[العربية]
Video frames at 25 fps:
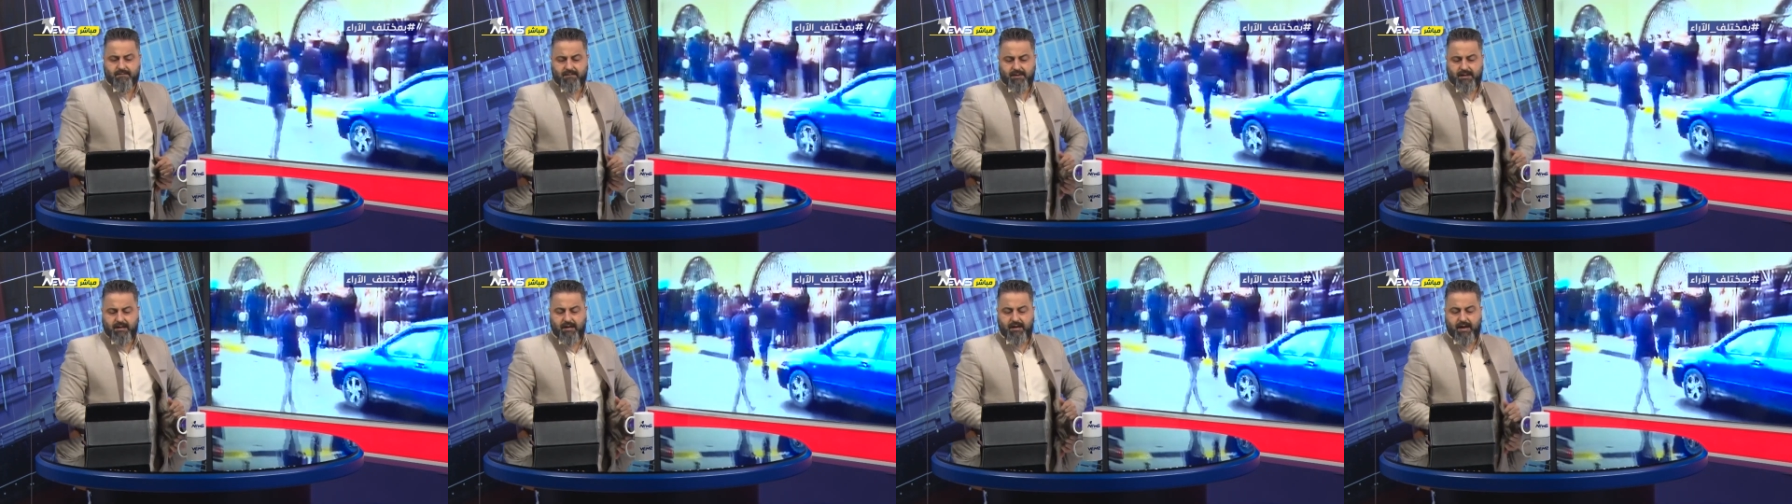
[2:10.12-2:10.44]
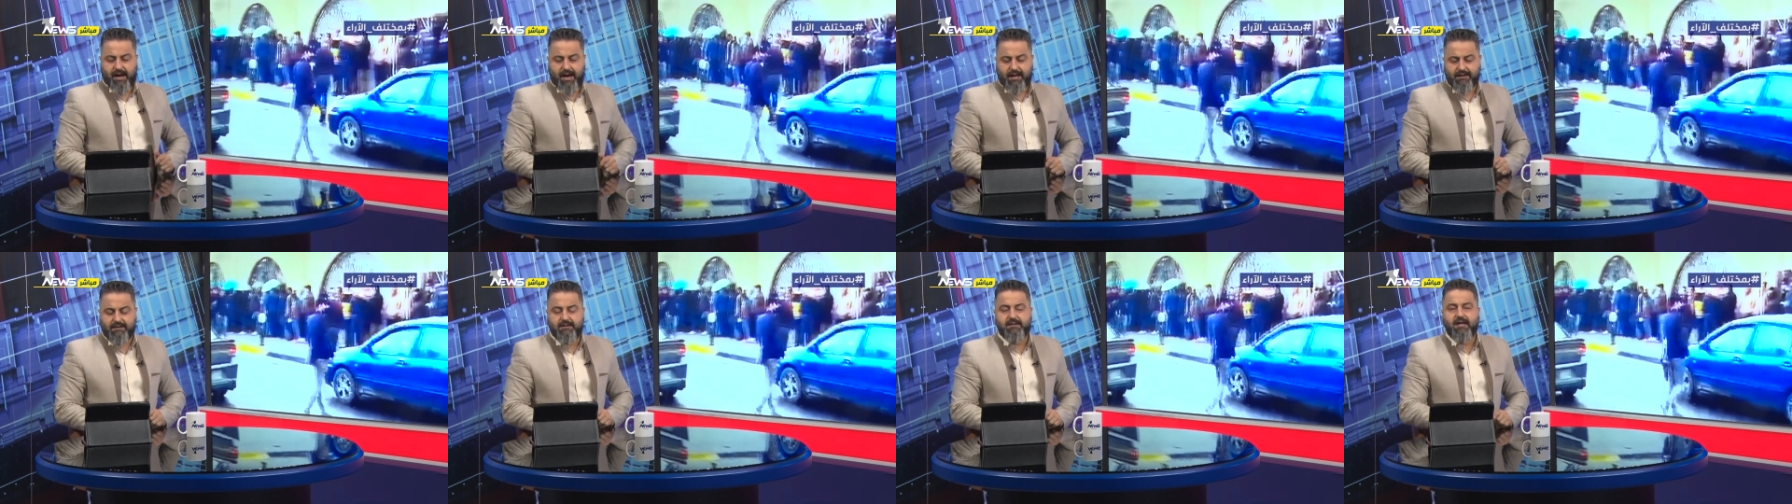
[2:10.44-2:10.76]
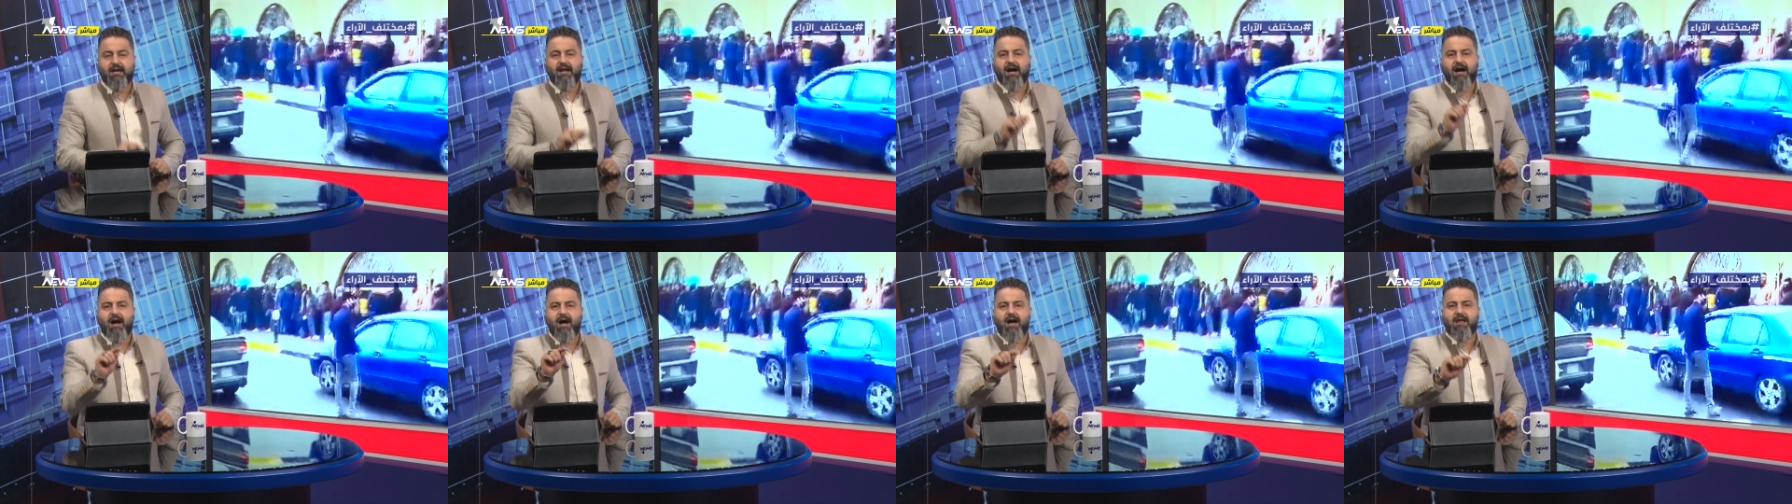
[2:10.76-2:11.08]
لحد
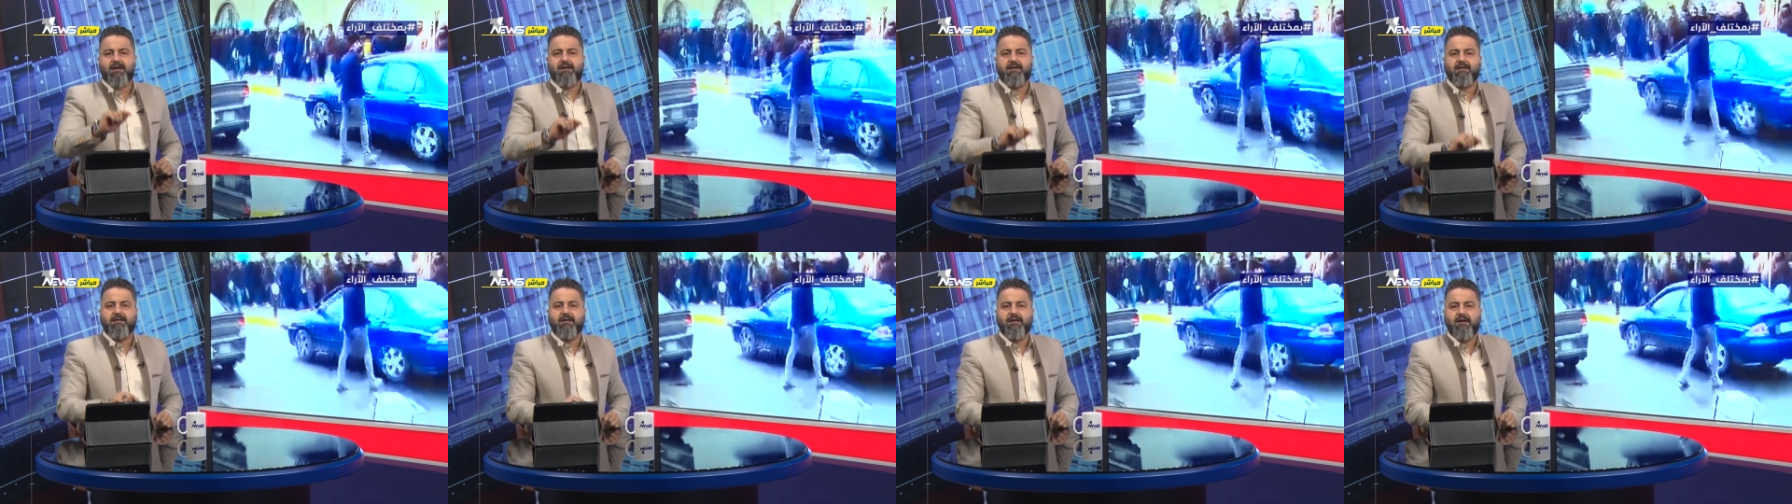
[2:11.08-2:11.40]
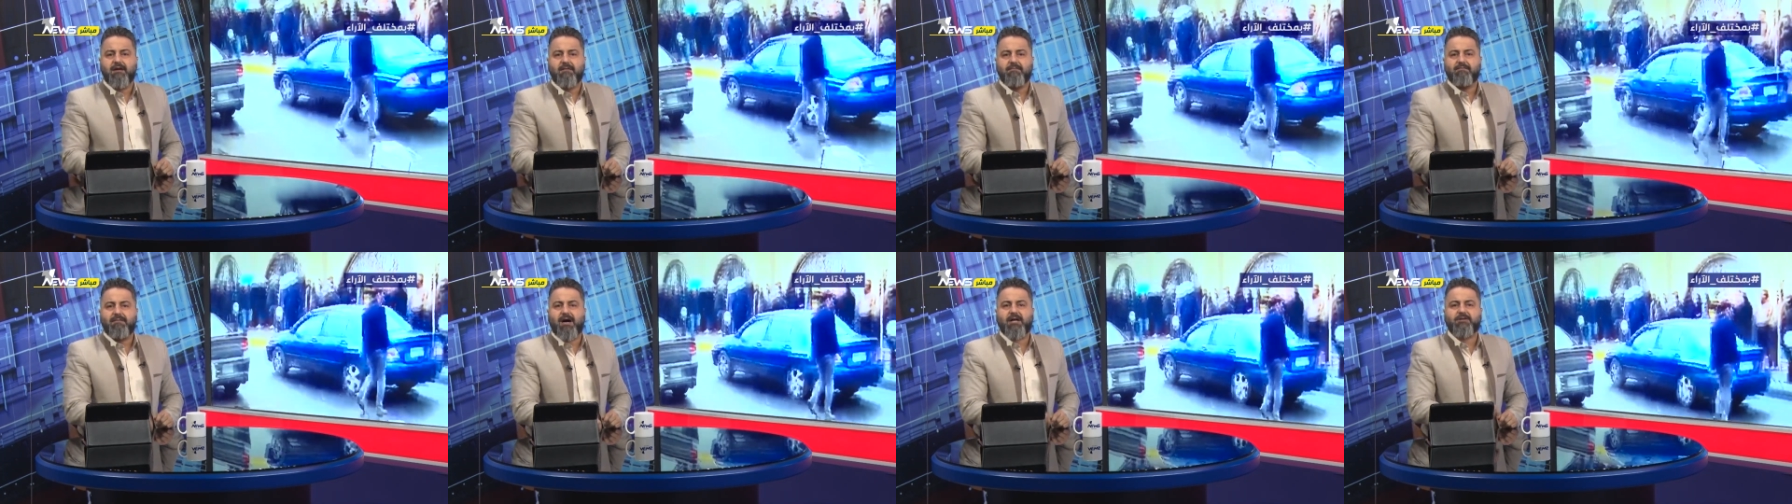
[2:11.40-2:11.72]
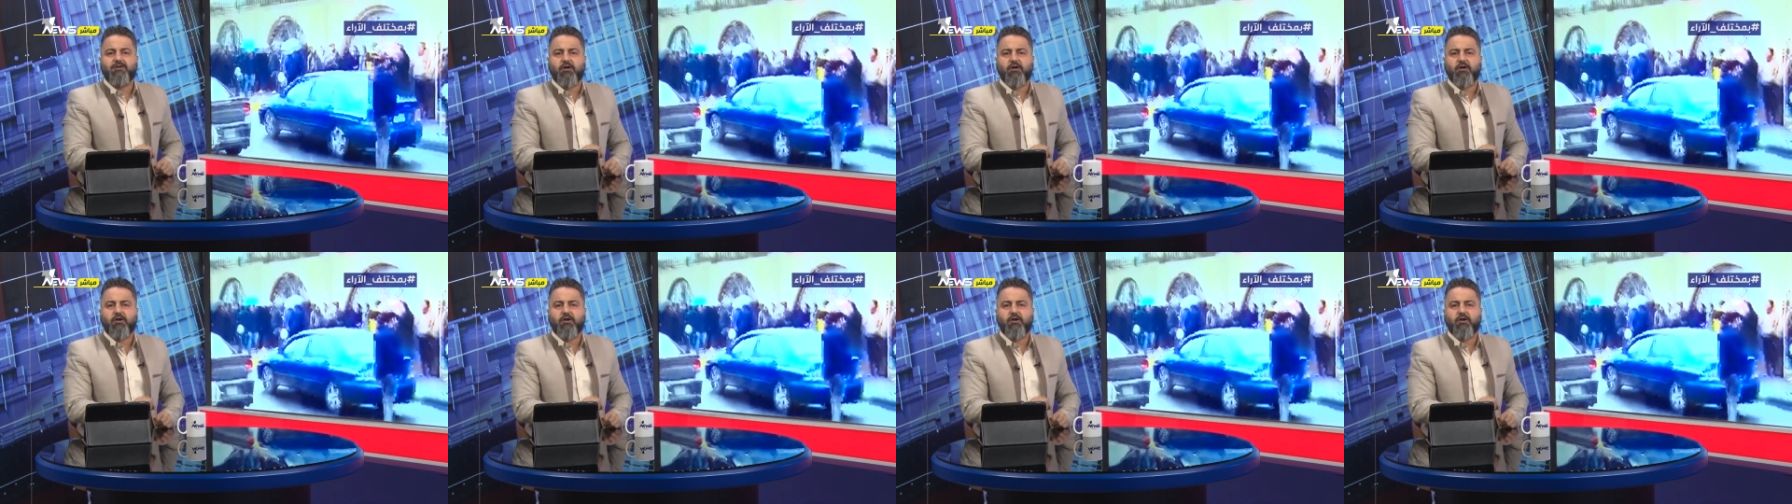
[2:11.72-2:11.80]
الآن ما